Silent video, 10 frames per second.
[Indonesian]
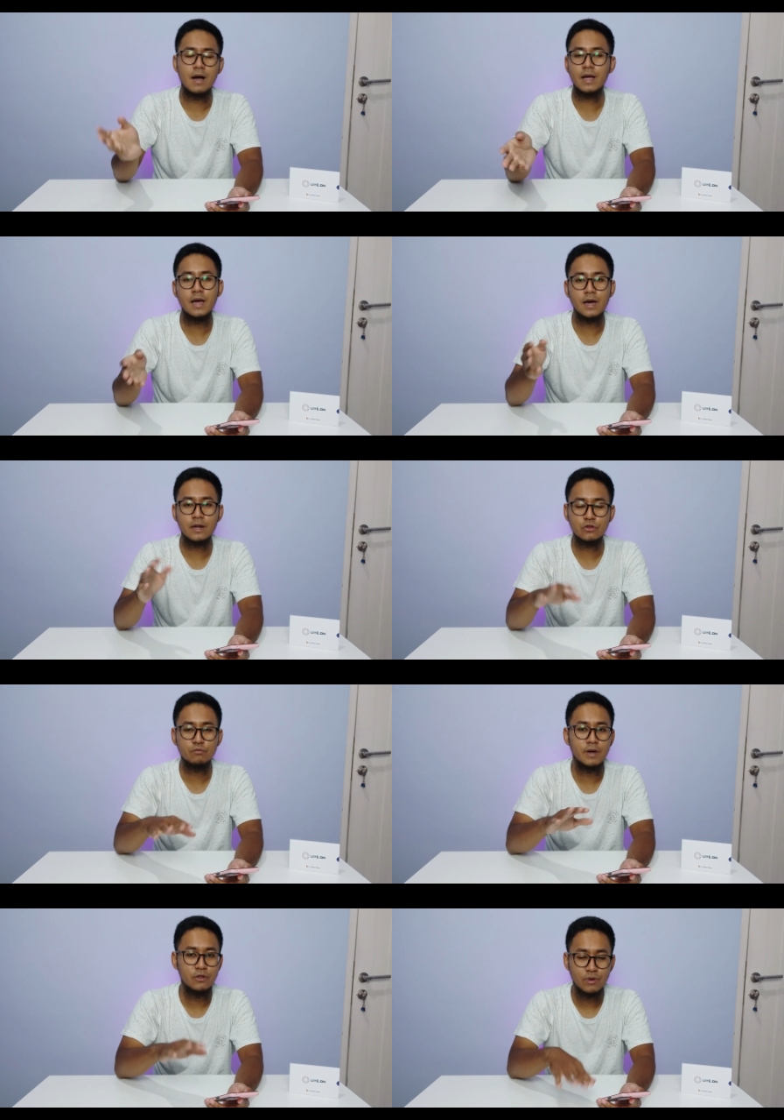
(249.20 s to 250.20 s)
maka
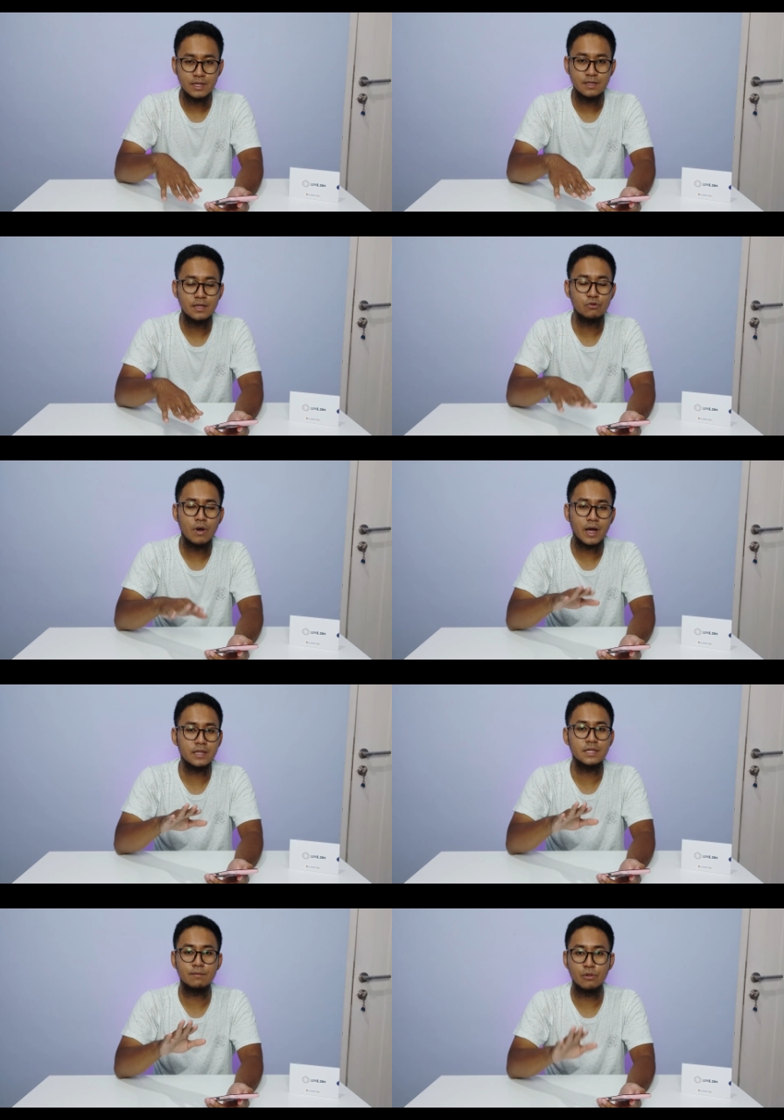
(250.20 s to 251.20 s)
kartu Bayu kalian itu
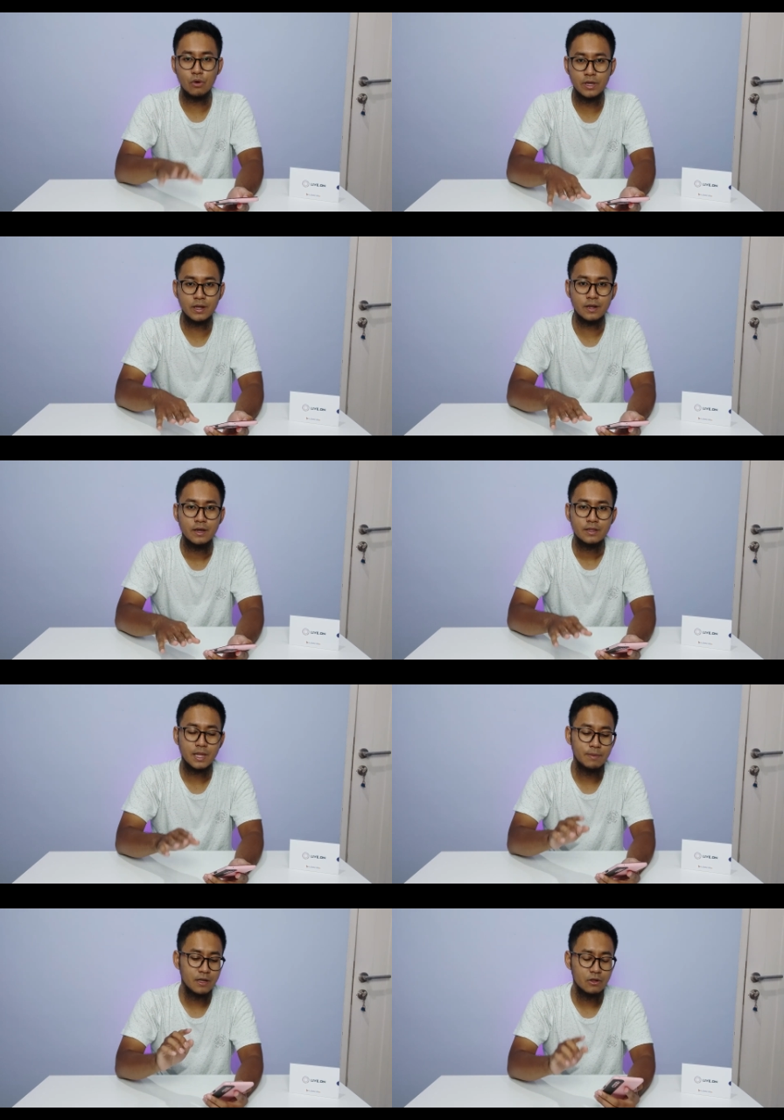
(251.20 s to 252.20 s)
akan diblokir.
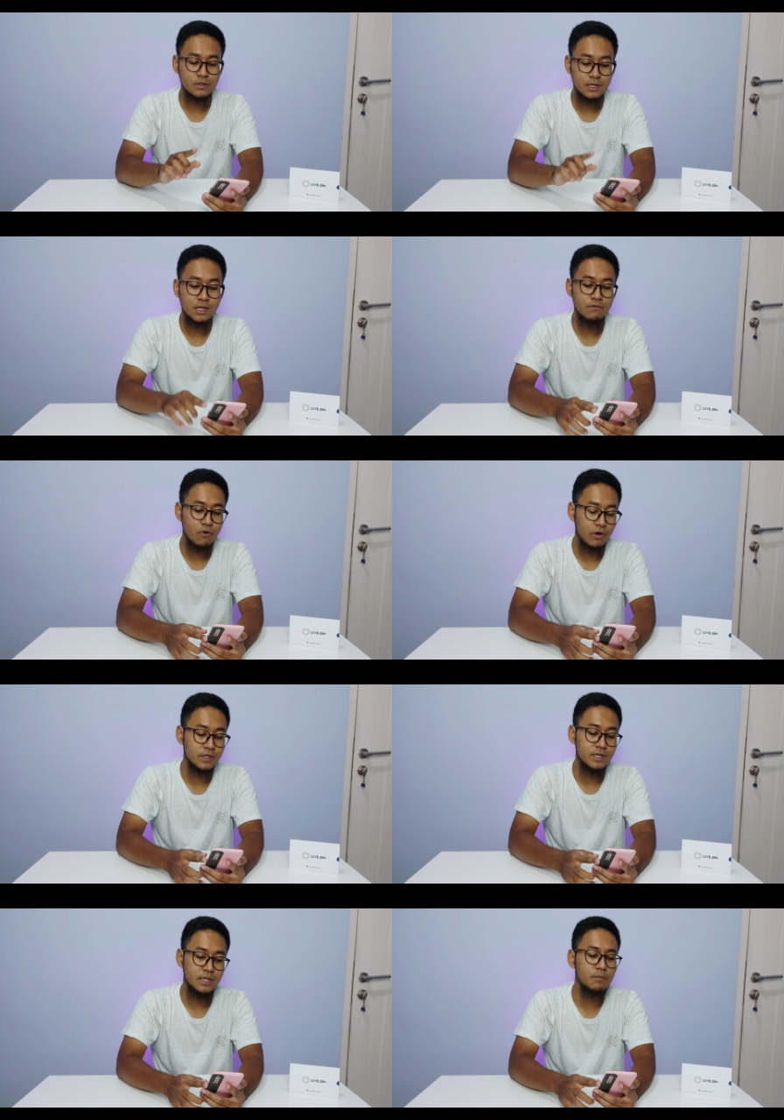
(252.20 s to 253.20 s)
Tapi kalau di live on
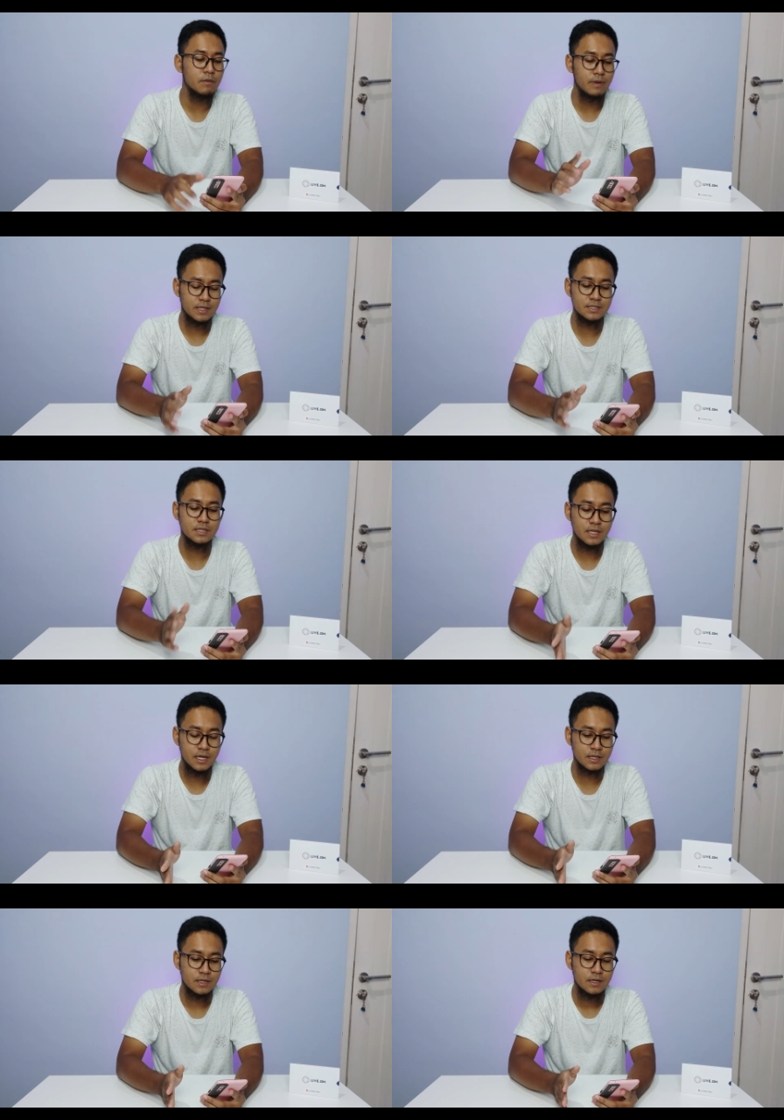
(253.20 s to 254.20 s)
ini berbeda
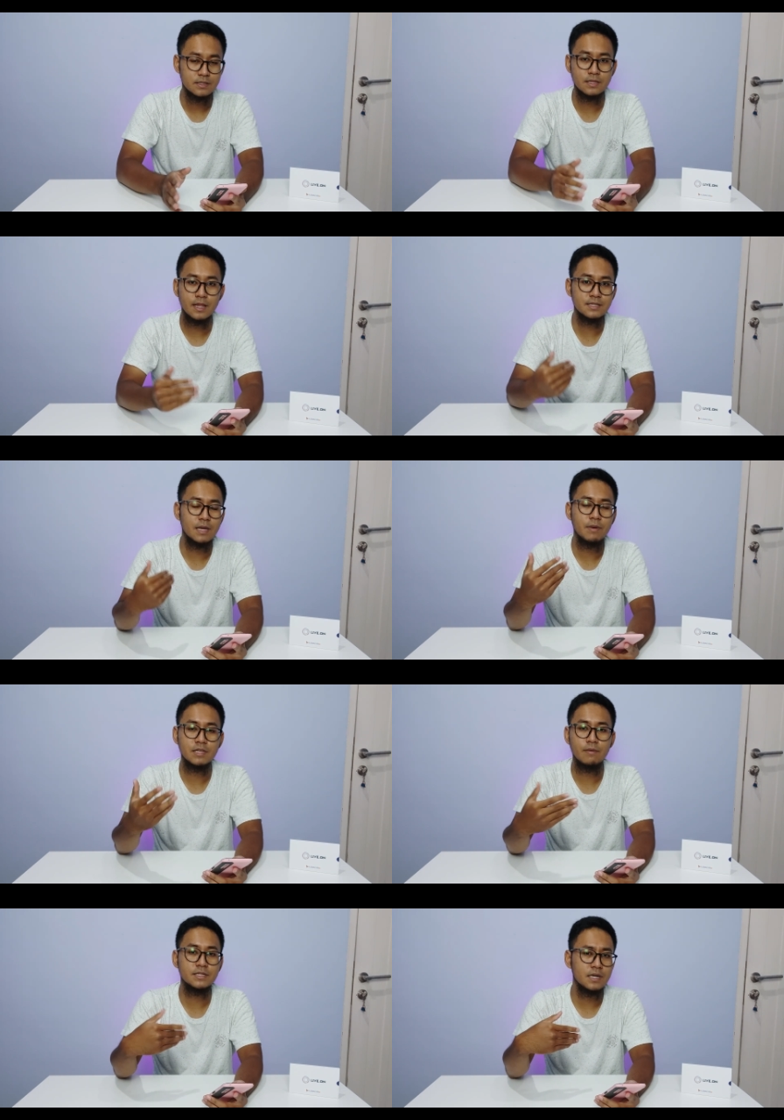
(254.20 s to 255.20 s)
sedikit. Setelah saya
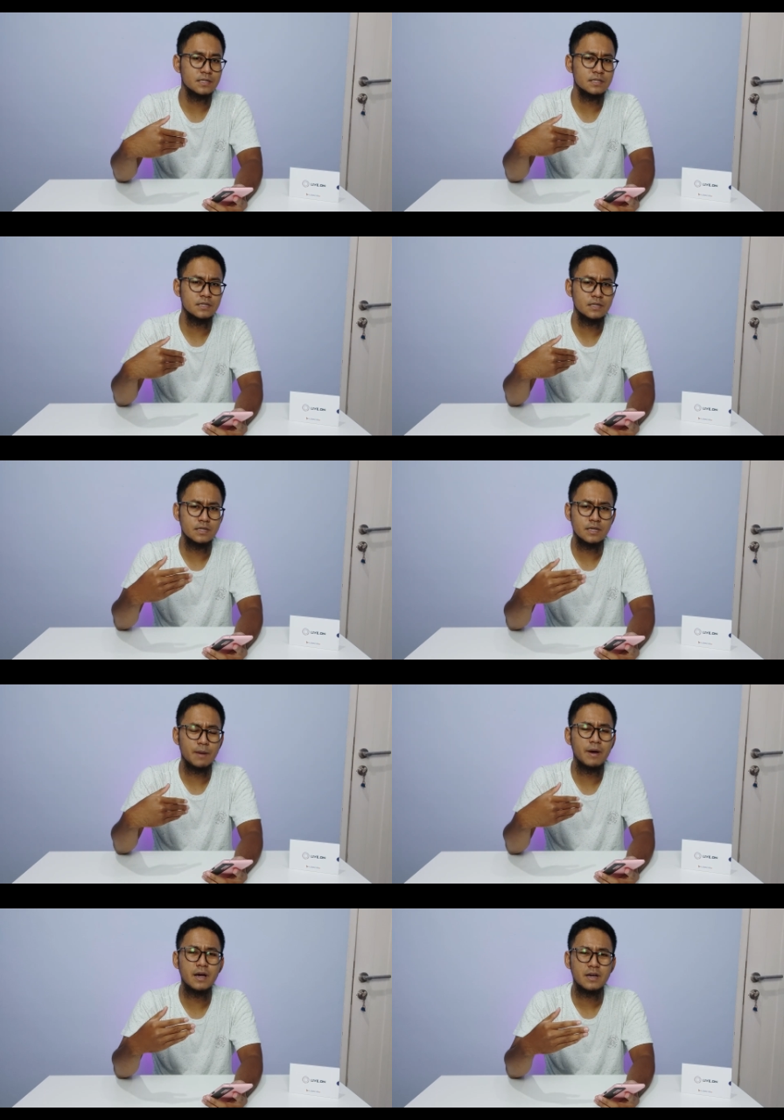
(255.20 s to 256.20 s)
baca-baca si
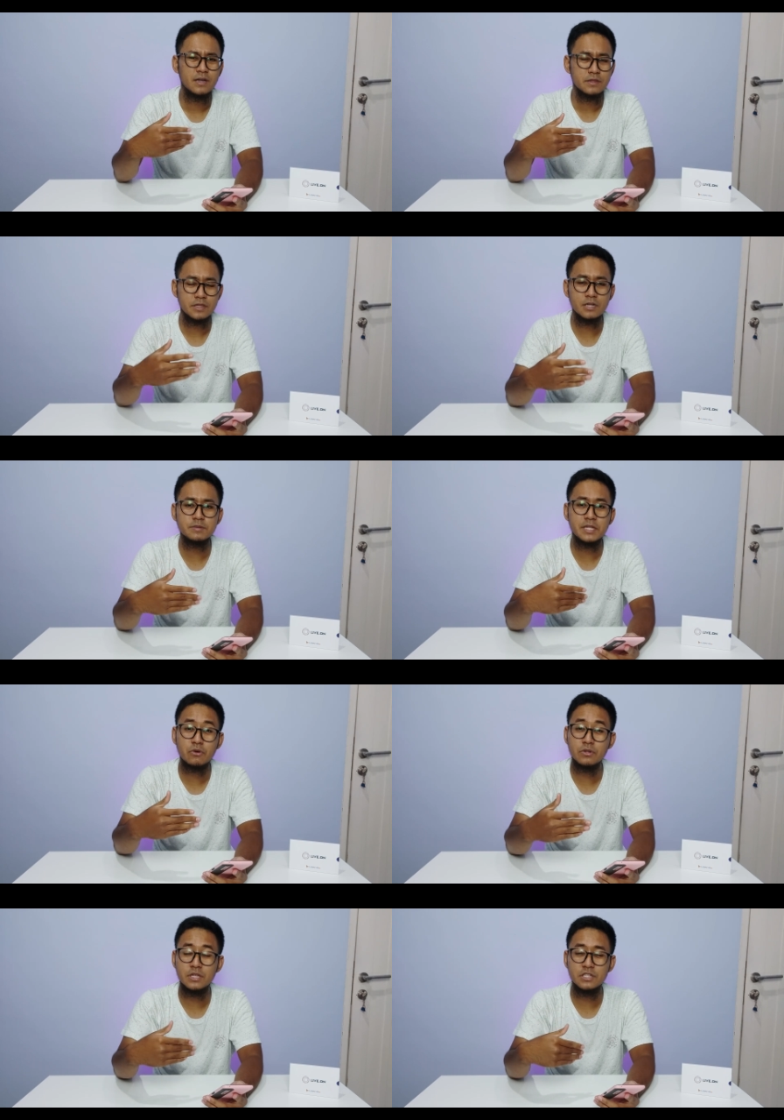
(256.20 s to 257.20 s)
apa terms
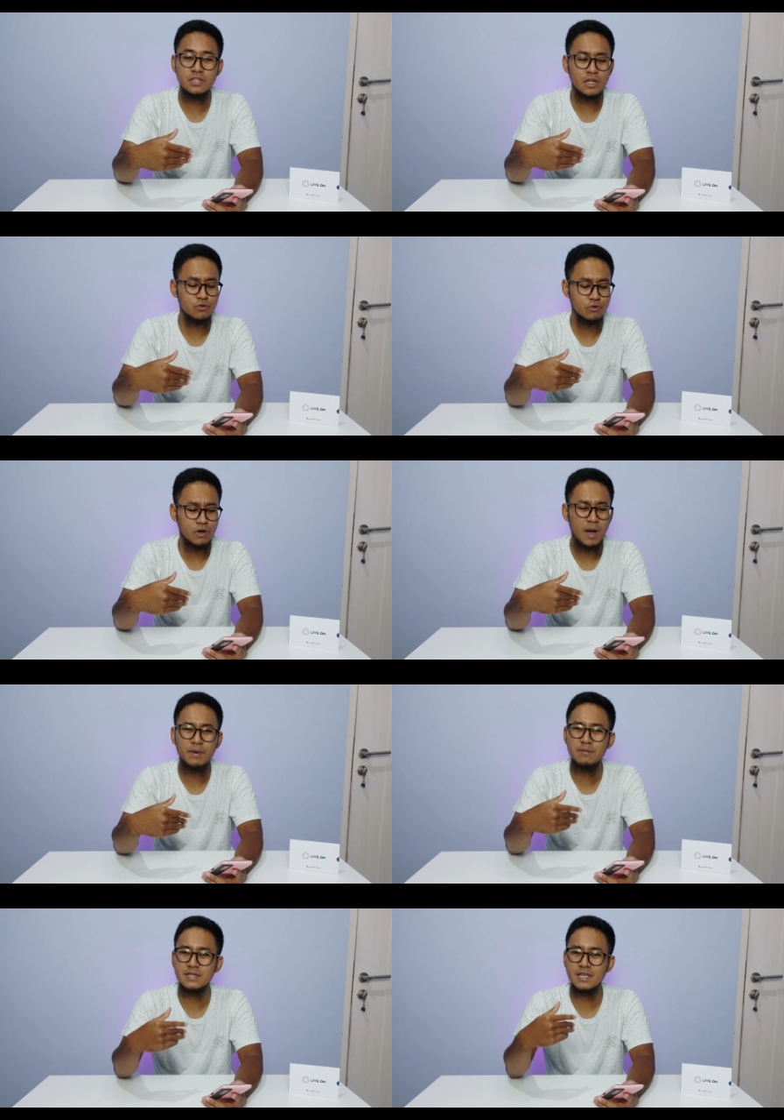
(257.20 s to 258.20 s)
and condition atau
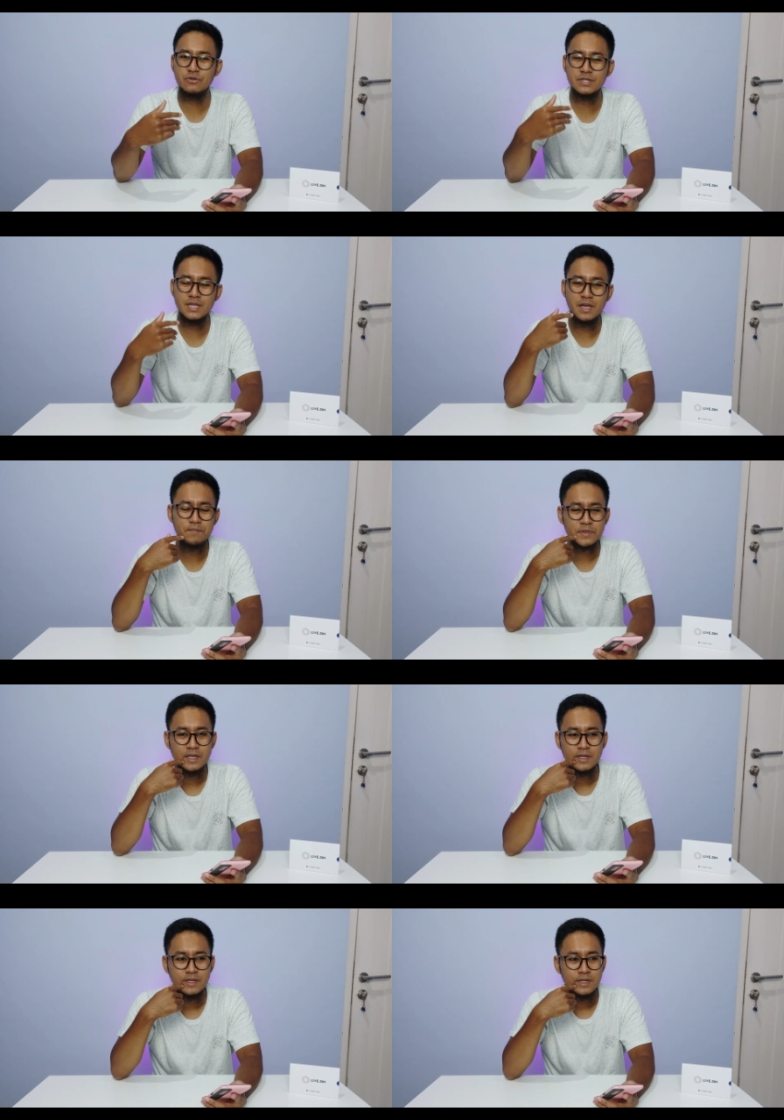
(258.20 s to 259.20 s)
apa ya bahasa Indonesia-nya
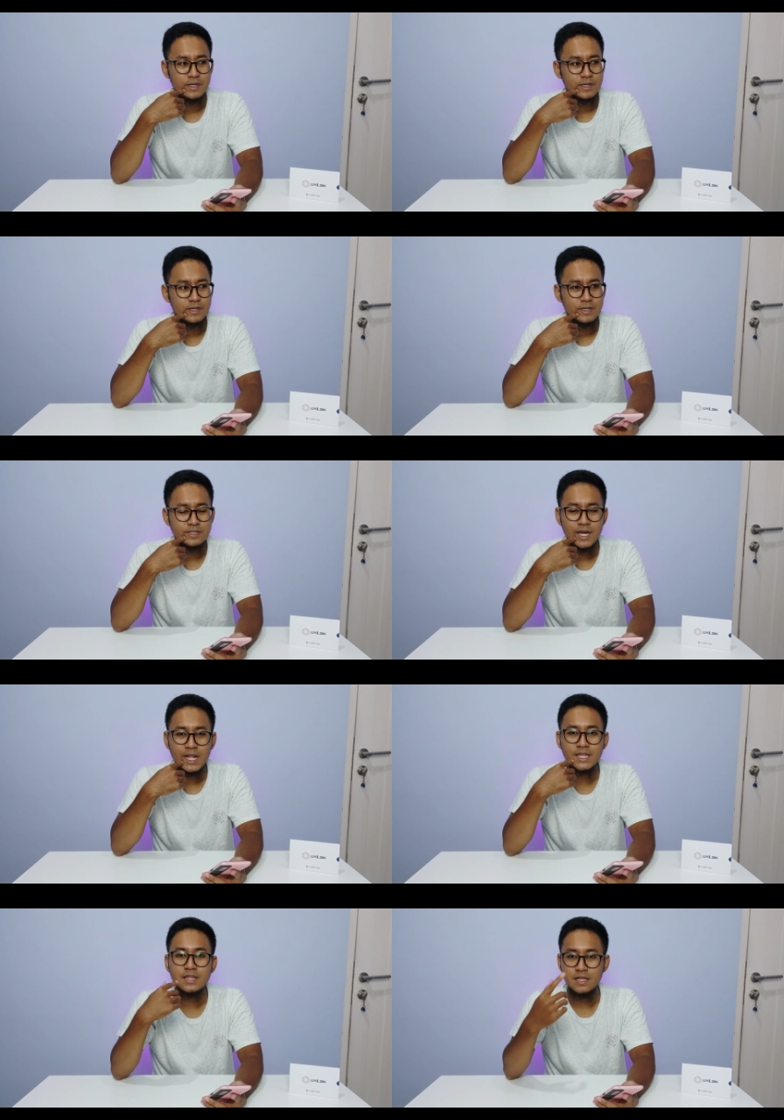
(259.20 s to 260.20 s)

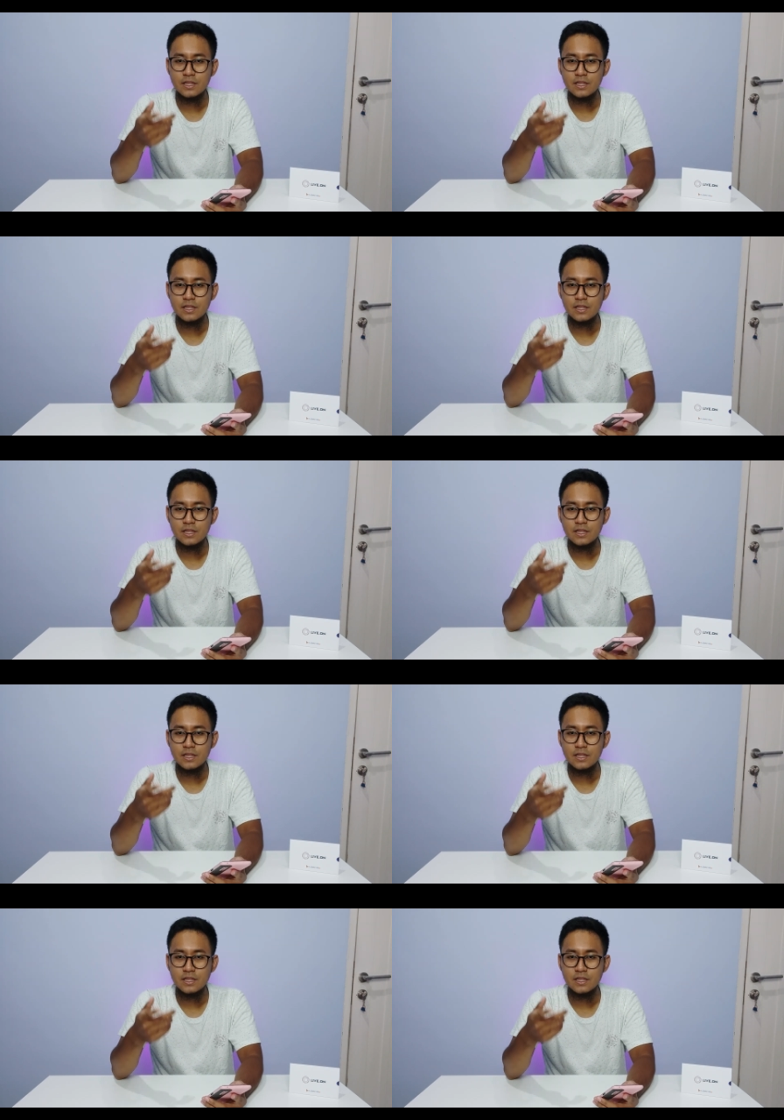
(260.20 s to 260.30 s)
syarat dan